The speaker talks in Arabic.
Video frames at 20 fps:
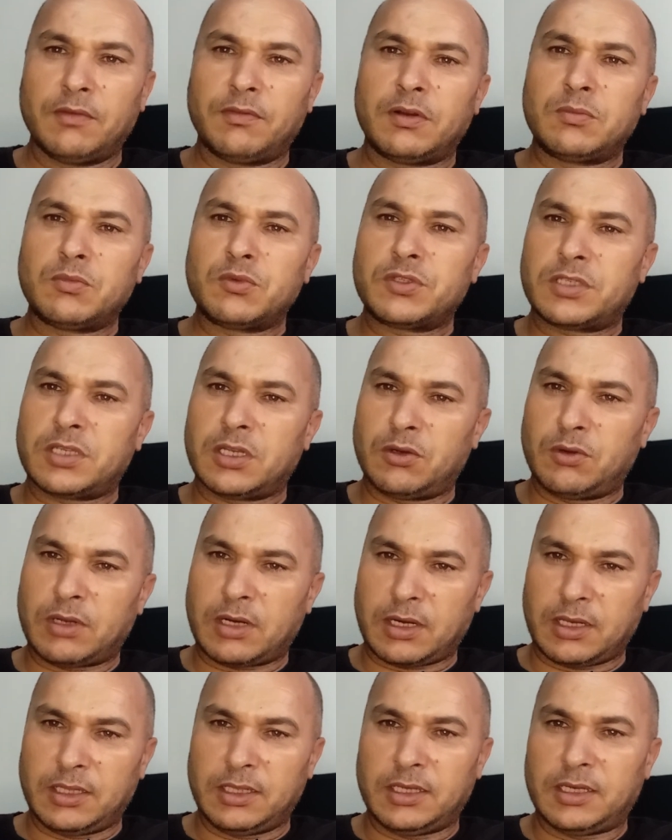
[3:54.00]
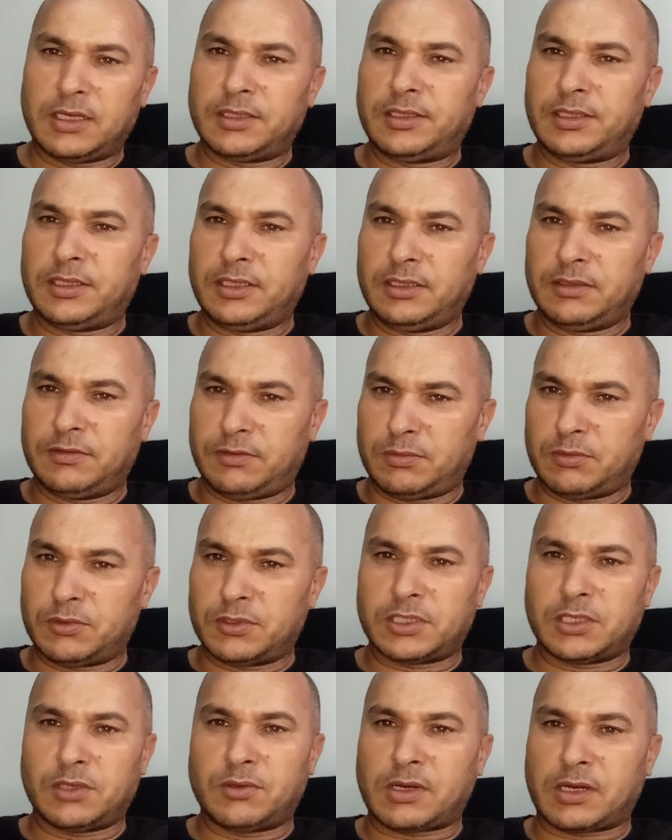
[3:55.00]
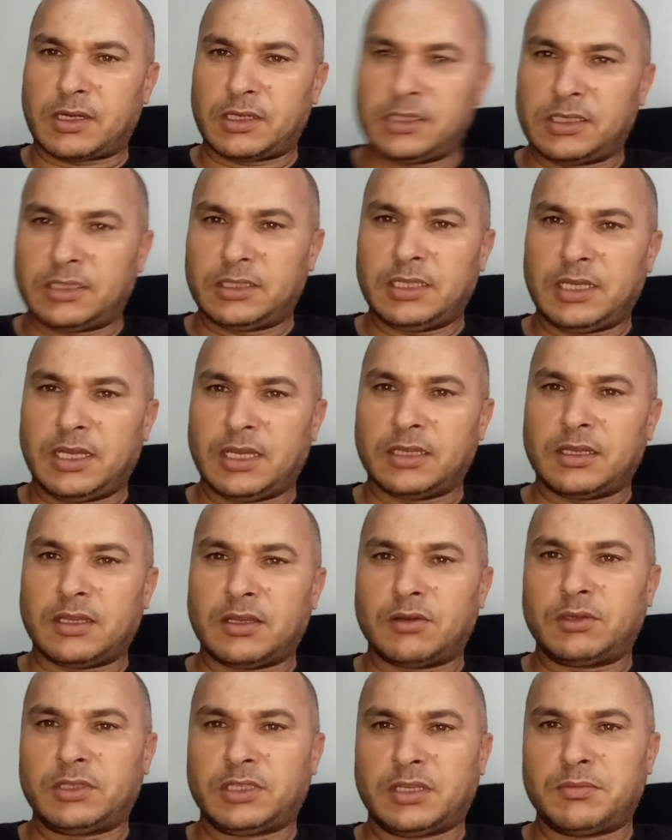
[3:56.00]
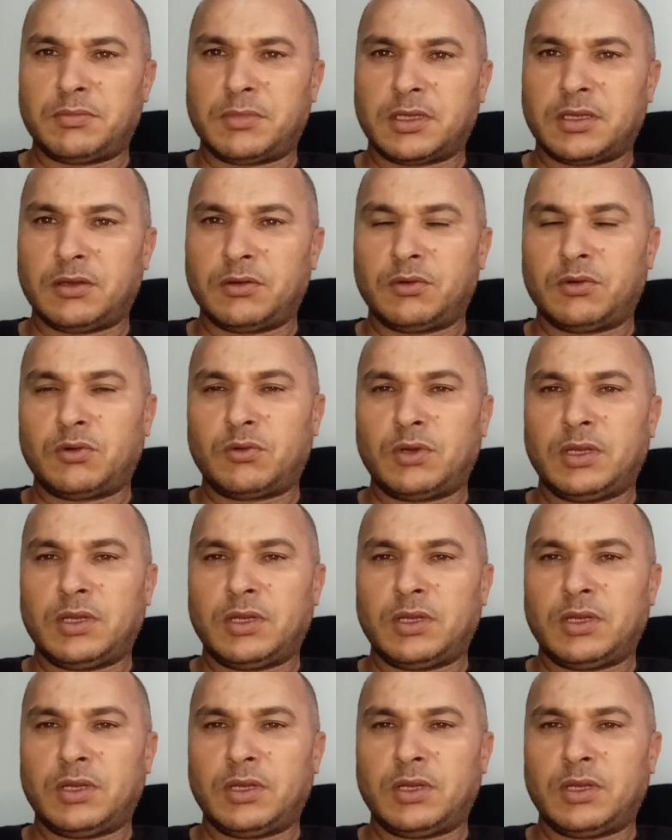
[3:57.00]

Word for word: في المستوى الرياضي في المستوى الرياضي حقق كما كنقول